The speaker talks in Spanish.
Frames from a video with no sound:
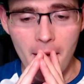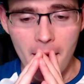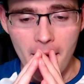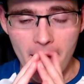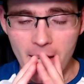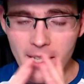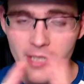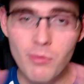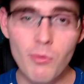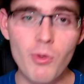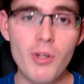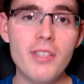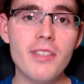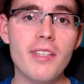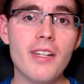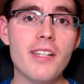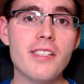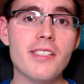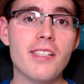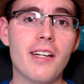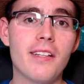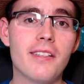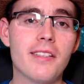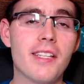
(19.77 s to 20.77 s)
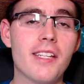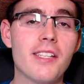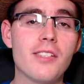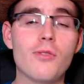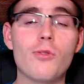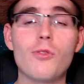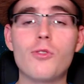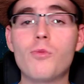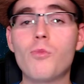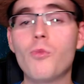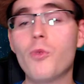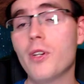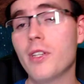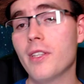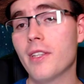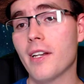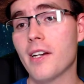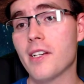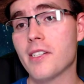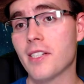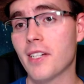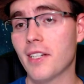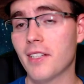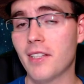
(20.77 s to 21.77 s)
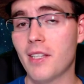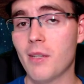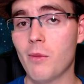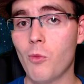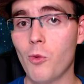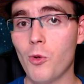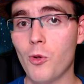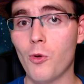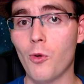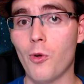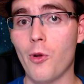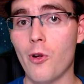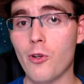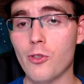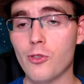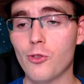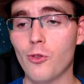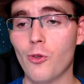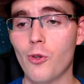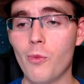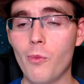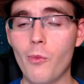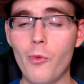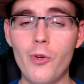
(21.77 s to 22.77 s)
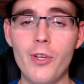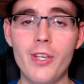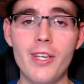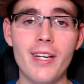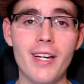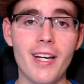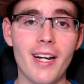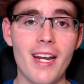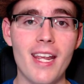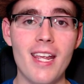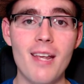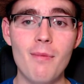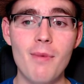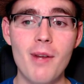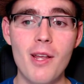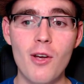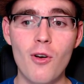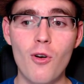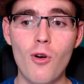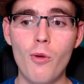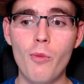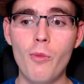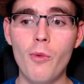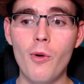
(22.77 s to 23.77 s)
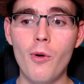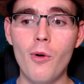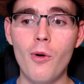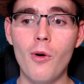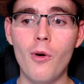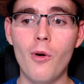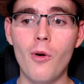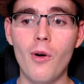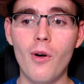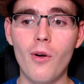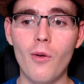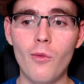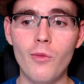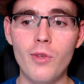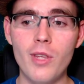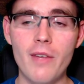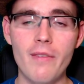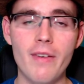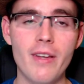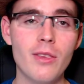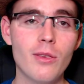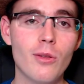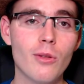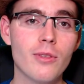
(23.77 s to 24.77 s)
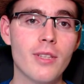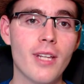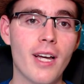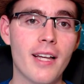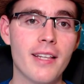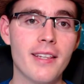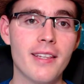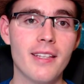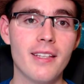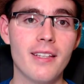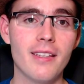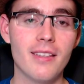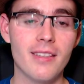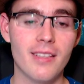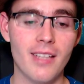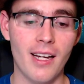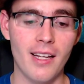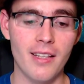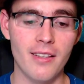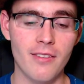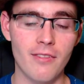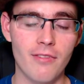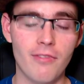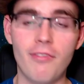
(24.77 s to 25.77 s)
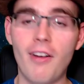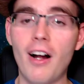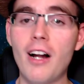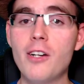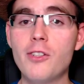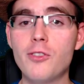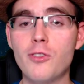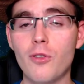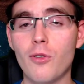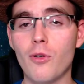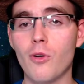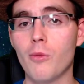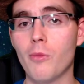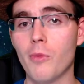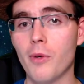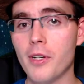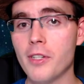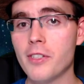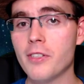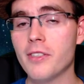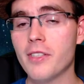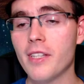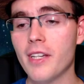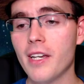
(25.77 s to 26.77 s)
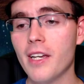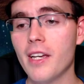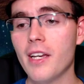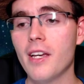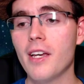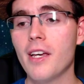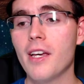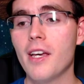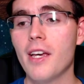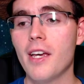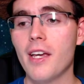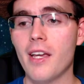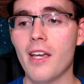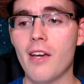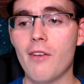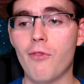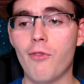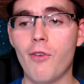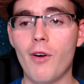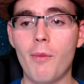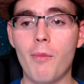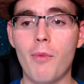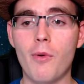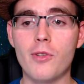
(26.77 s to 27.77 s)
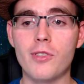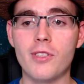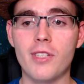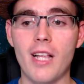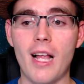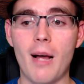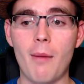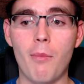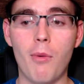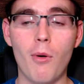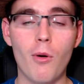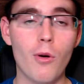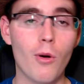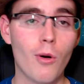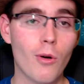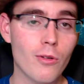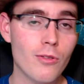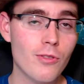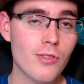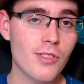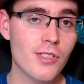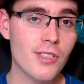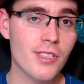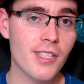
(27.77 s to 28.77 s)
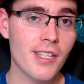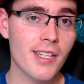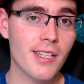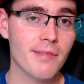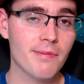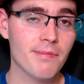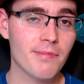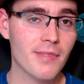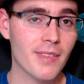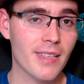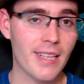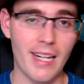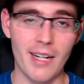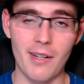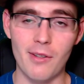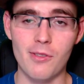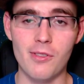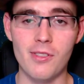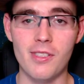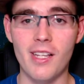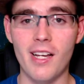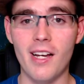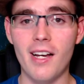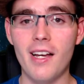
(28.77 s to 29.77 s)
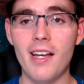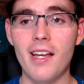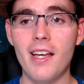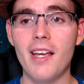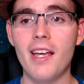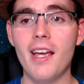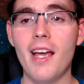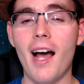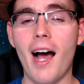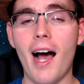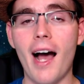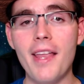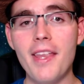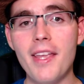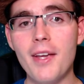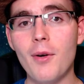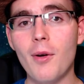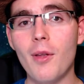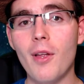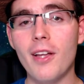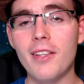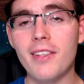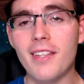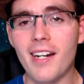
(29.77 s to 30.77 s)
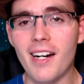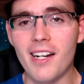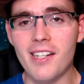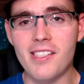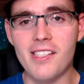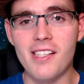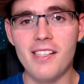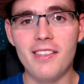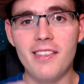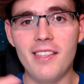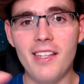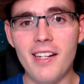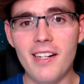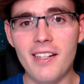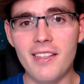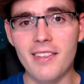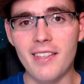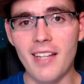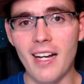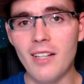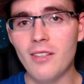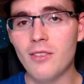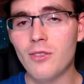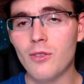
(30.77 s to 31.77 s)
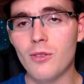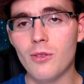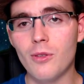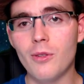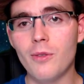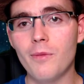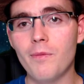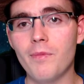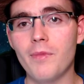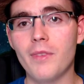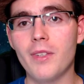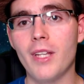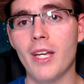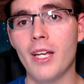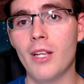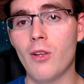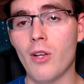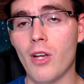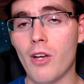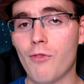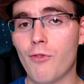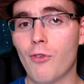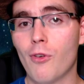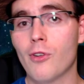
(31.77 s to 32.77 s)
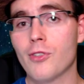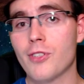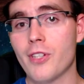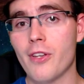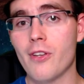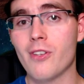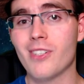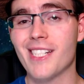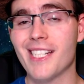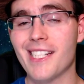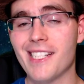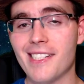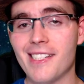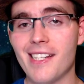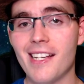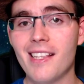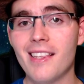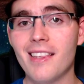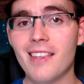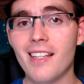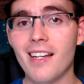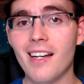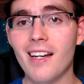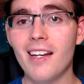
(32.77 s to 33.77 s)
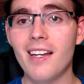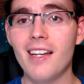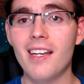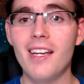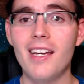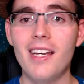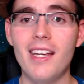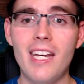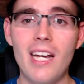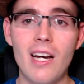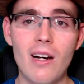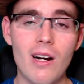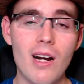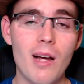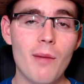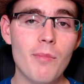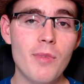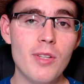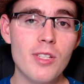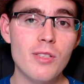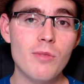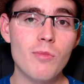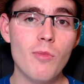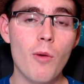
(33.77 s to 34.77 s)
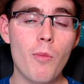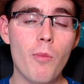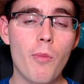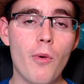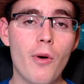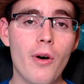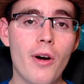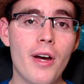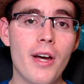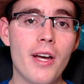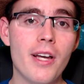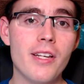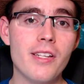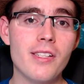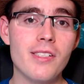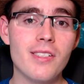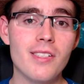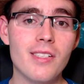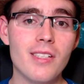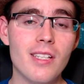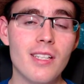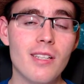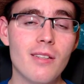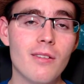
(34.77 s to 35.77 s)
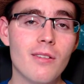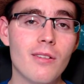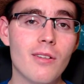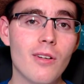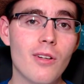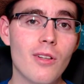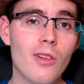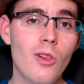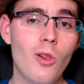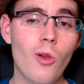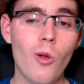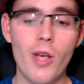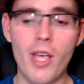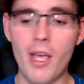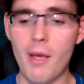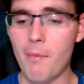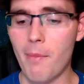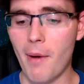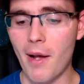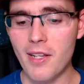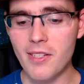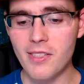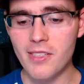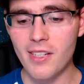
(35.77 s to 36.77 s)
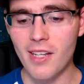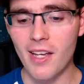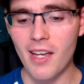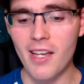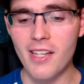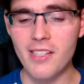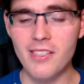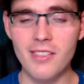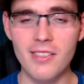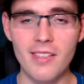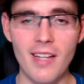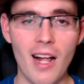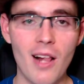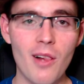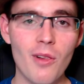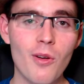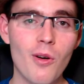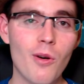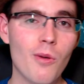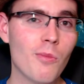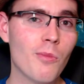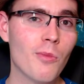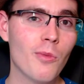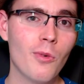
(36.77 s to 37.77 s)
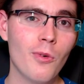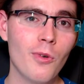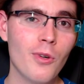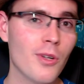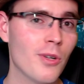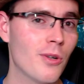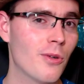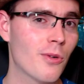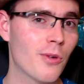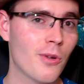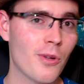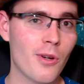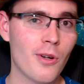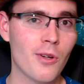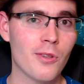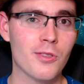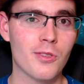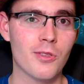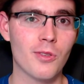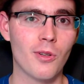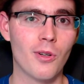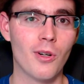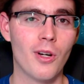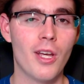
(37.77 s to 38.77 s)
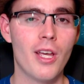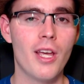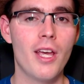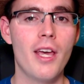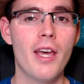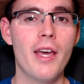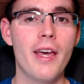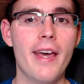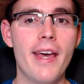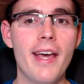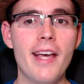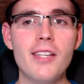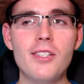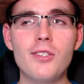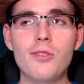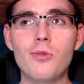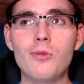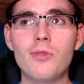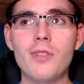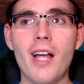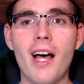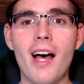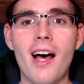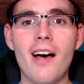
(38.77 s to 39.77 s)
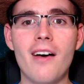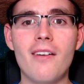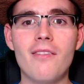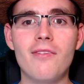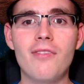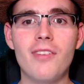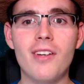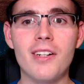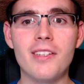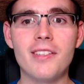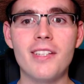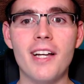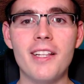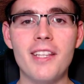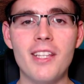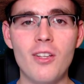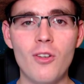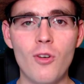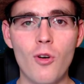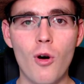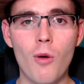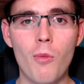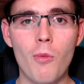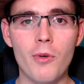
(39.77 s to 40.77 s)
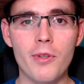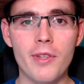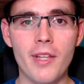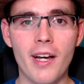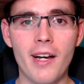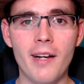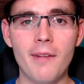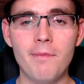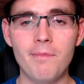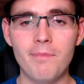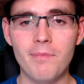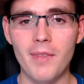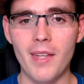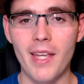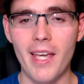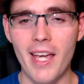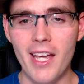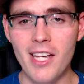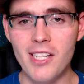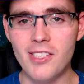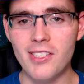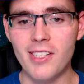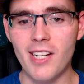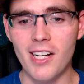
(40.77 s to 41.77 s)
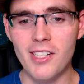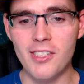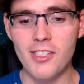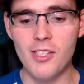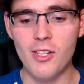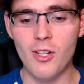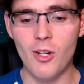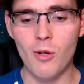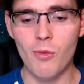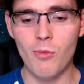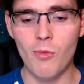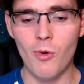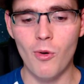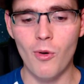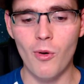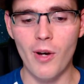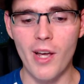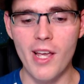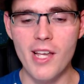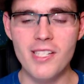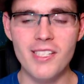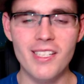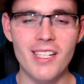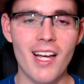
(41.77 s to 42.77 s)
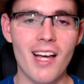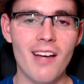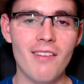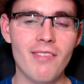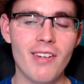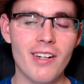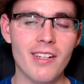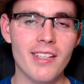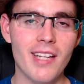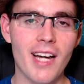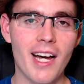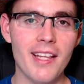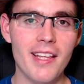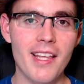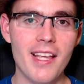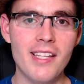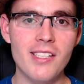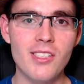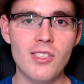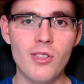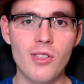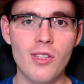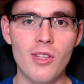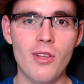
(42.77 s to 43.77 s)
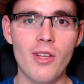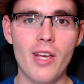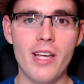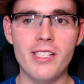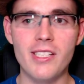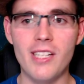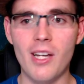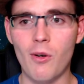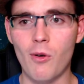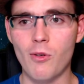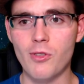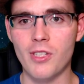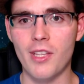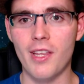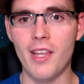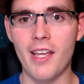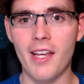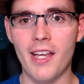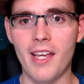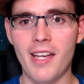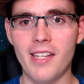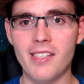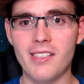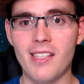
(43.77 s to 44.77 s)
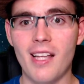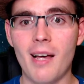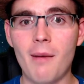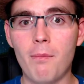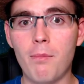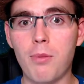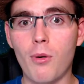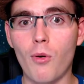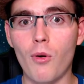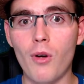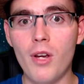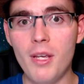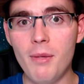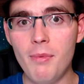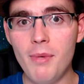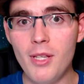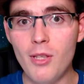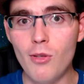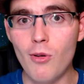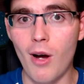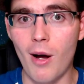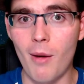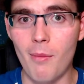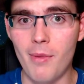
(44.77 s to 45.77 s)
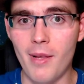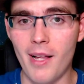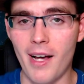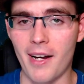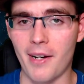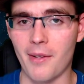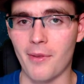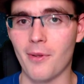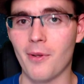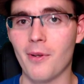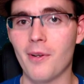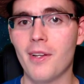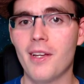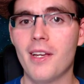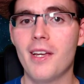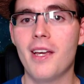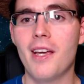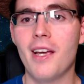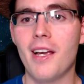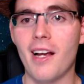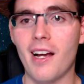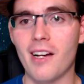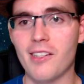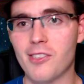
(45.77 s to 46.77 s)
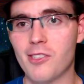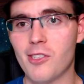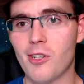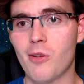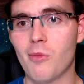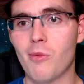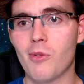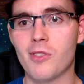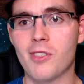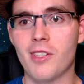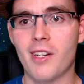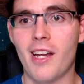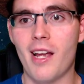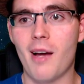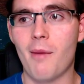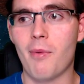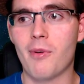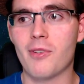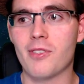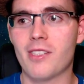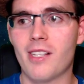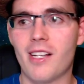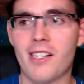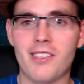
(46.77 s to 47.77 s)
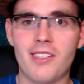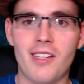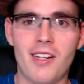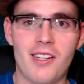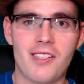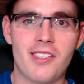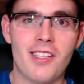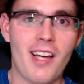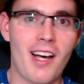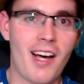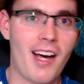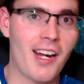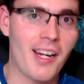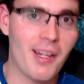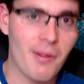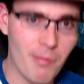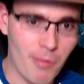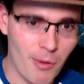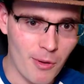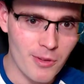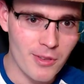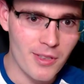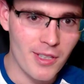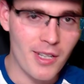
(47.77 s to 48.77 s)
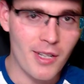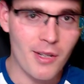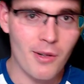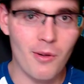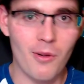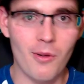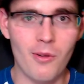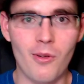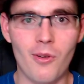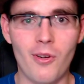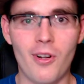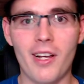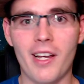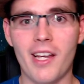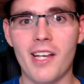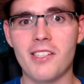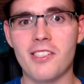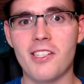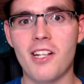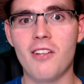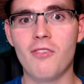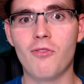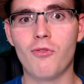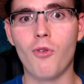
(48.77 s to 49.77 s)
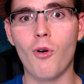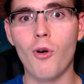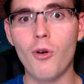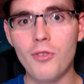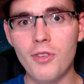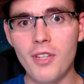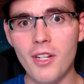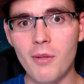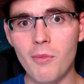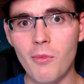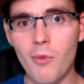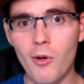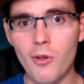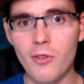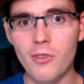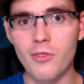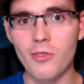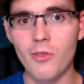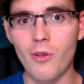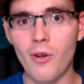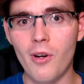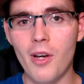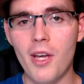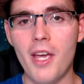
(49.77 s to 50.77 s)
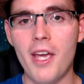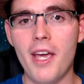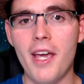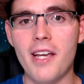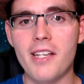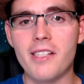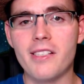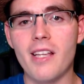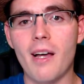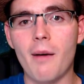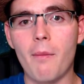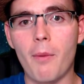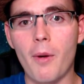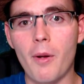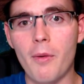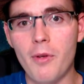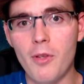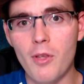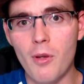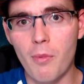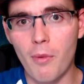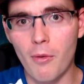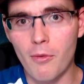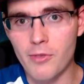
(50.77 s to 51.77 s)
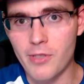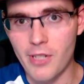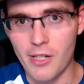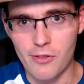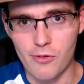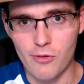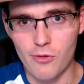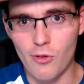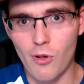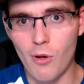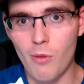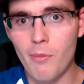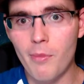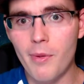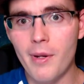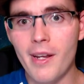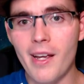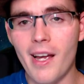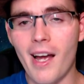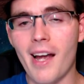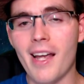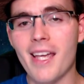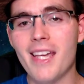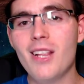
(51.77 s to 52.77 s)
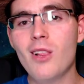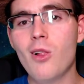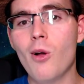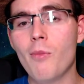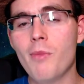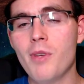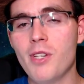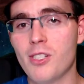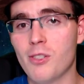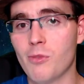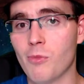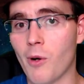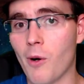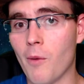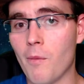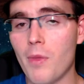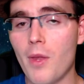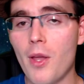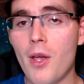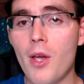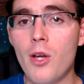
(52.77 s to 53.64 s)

Es muy interesante, esto es muy interesante, muy curioso y muy increíble Como un evento tan, tan falso como este que fue pues el Apolo 11, claro está, ha llegado a trascender tanto en lo que fue los años 60 y ahora mismo pues lo que pasa es algo muy curioso. Es una verdad incómoda, es casi como esa verdad, es esa cosa de que está prohibido hablar, ¿no? Casi como sería pues en las series de Harry Potter con lo que es el Voldemort, ¿no? Está prohibido pronunciar su nombre, aquí lo mismo.